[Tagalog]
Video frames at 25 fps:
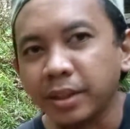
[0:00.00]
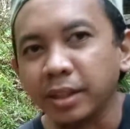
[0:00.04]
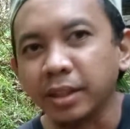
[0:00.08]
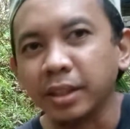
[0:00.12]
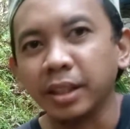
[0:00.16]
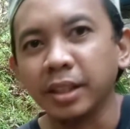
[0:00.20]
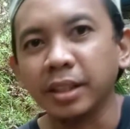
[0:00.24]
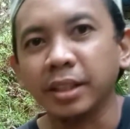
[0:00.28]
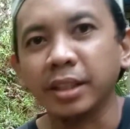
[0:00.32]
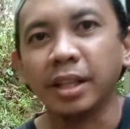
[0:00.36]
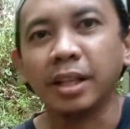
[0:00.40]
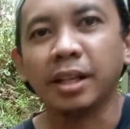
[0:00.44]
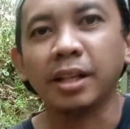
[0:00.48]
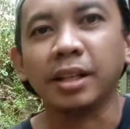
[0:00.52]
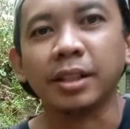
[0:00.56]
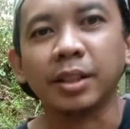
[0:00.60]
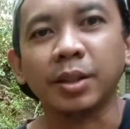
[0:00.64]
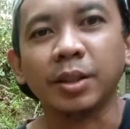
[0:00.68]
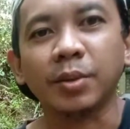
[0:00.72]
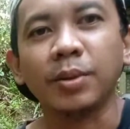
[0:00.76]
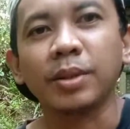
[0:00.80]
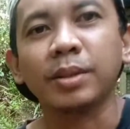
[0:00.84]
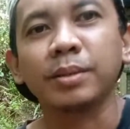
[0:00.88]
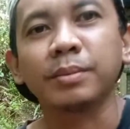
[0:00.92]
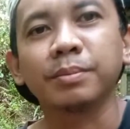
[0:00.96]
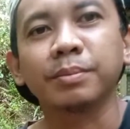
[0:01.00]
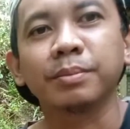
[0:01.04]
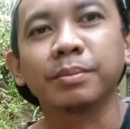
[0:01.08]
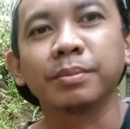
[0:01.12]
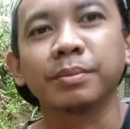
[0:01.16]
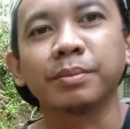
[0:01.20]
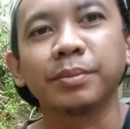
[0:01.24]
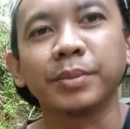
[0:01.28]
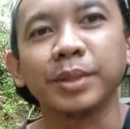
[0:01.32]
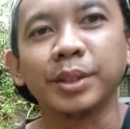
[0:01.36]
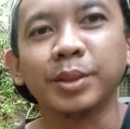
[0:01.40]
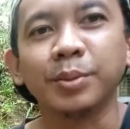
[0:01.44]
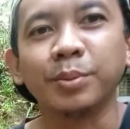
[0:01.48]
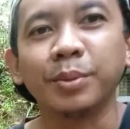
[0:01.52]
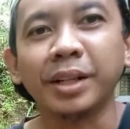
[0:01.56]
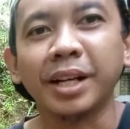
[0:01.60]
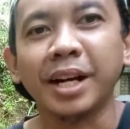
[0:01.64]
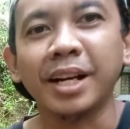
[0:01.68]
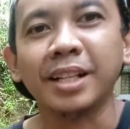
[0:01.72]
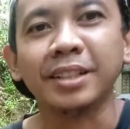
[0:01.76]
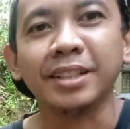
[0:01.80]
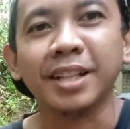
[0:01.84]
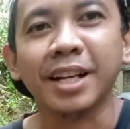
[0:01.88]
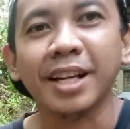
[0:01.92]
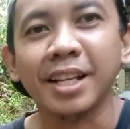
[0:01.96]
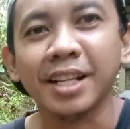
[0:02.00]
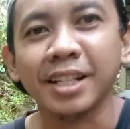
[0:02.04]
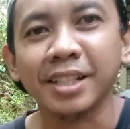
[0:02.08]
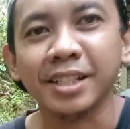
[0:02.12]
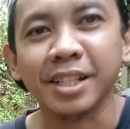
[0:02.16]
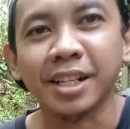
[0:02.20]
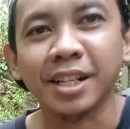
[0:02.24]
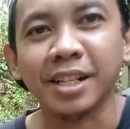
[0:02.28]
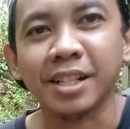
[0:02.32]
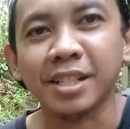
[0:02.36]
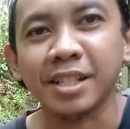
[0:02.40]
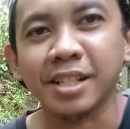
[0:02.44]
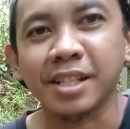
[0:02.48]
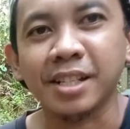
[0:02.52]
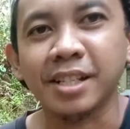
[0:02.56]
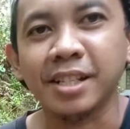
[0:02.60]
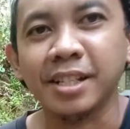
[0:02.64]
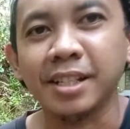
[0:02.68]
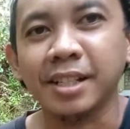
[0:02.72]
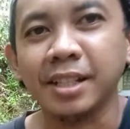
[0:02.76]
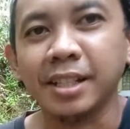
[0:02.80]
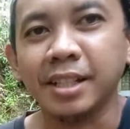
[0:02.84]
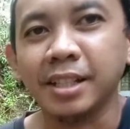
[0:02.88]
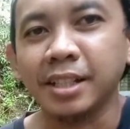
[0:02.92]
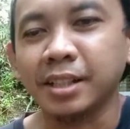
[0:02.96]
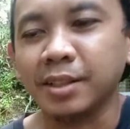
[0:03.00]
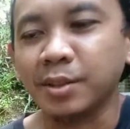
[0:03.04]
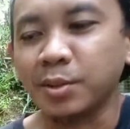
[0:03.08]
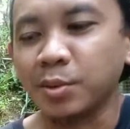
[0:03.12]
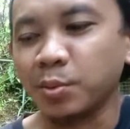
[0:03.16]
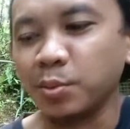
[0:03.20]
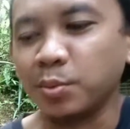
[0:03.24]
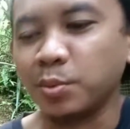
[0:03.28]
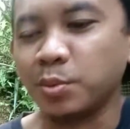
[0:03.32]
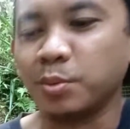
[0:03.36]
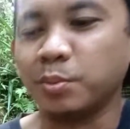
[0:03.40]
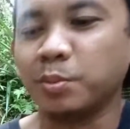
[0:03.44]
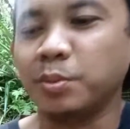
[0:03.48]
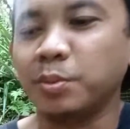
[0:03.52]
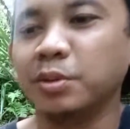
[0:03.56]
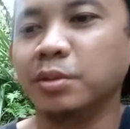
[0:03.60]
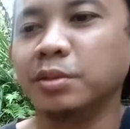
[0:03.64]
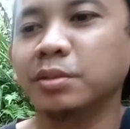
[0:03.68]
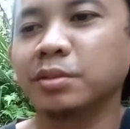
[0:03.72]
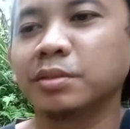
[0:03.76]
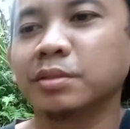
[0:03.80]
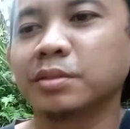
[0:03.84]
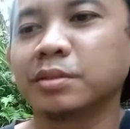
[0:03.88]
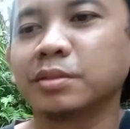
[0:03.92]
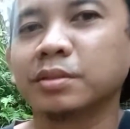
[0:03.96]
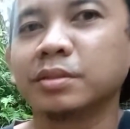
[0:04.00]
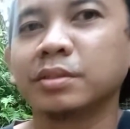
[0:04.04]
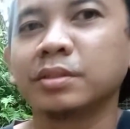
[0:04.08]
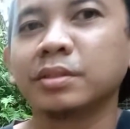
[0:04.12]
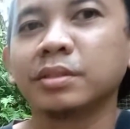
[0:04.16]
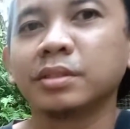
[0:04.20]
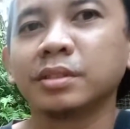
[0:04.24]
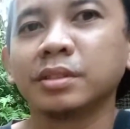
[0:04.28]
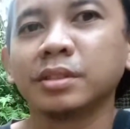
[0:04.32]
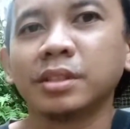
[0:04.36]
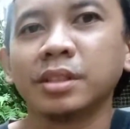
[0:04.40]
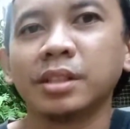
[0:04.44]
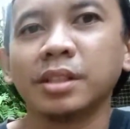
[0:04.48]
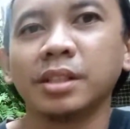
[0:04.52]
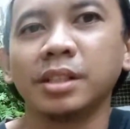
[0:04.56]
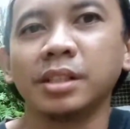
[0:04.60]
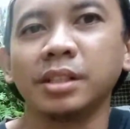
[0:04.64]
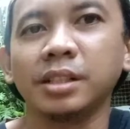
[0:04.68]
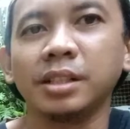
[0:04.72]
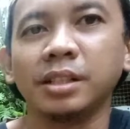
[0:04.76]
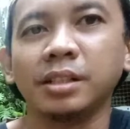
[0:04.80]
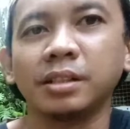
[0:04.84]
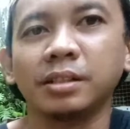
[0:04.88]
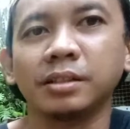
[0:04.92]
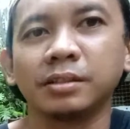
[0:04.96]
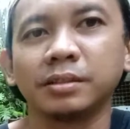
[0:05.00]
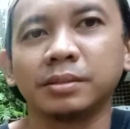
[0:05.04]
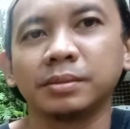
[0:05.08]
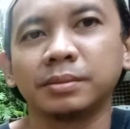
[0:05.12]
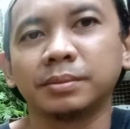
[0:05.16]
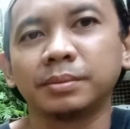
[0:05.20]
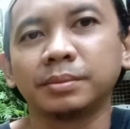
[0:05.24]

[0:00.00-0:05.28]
ang ganda ng katawan medyo magaan nga lang siya kasi nagsusubo yan o oh.